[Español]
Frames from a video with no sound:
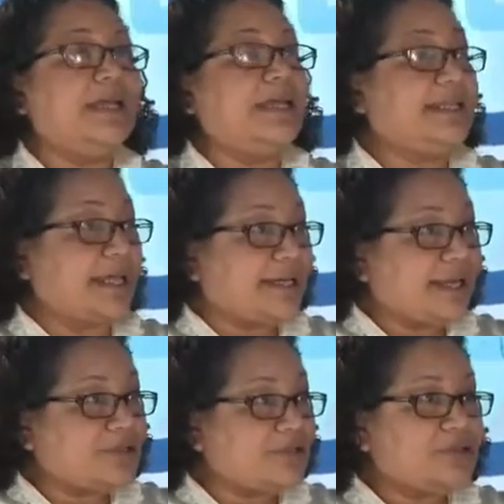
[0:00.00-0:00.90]
Y las
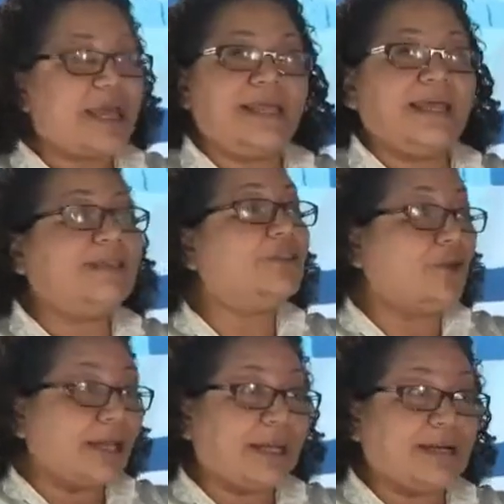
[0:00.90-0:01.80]
redes sociales, en
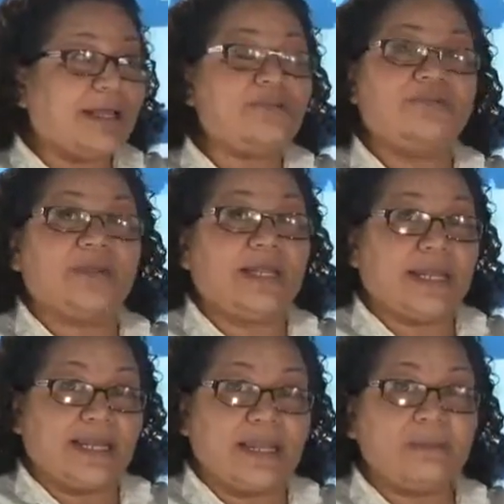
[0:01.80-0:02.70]
todas las redes sociales
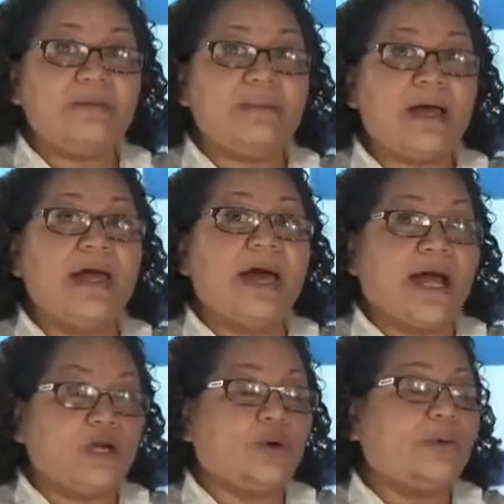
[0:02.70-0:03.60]
es la misma,
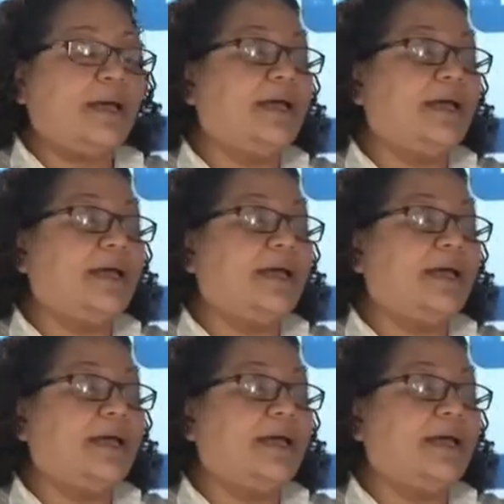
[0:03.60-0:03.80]
arroba